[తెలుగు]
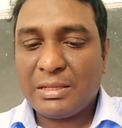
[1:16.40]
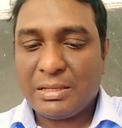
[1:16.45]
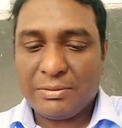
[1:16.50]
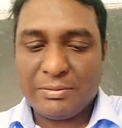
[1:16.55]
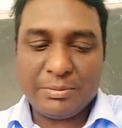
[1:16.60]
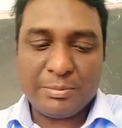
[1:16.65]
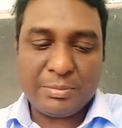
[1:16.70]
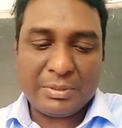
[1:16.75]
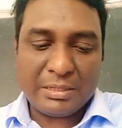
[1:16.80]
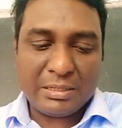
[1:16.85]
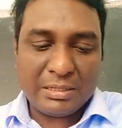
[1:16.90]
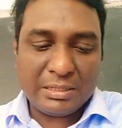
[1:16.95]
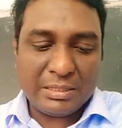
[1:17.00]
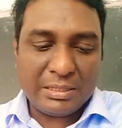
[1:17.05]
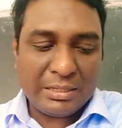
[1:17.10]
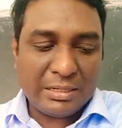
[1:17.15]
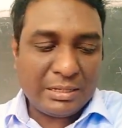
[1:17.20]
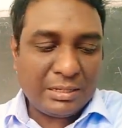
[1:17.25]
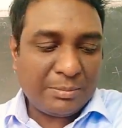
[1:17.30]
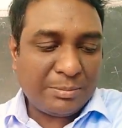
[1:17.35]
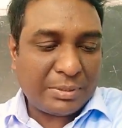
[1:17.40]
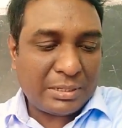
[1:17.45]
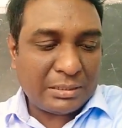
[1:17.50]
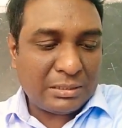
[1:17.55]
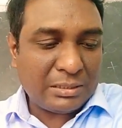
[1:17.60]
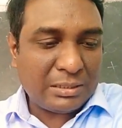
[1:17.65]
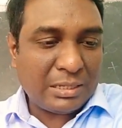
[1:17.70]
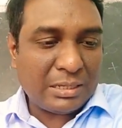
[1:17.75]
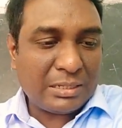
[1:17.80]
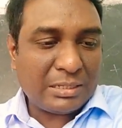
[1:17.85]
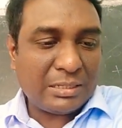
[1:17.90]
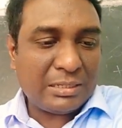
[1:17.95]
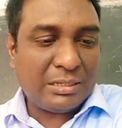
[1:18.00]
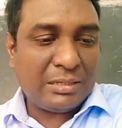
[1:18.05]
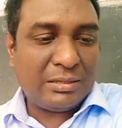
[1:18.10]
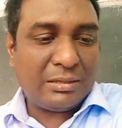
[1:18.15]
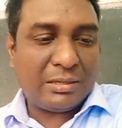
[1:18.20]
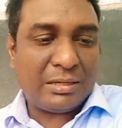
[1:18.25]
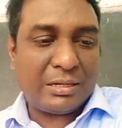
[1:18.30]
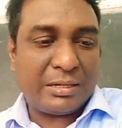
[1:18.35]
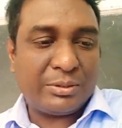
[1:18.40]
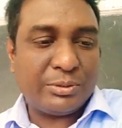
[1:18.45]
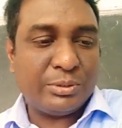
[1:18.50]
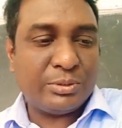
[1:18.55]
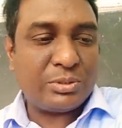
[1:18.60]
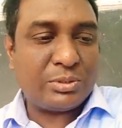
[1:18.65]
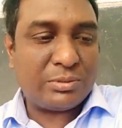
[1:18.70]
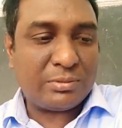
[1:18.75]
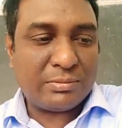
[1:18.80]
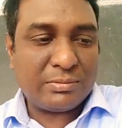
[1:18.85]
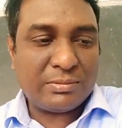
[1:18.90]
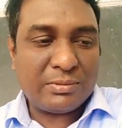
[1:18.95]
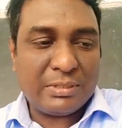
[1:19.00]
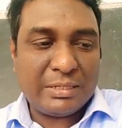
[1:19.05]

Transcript: అవి ఏదైనా ప్రతిదానికి అడగొచ్చు